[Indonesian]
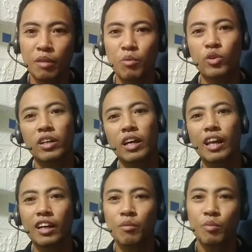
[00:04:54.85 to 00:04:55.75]
mau di
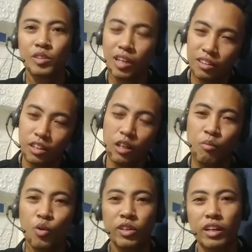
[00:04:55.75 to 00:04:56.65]
kalangan pesantren,
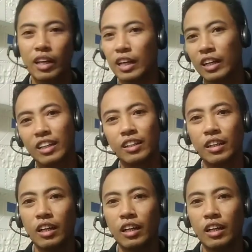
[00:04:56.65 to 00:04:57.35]
mau di kalangan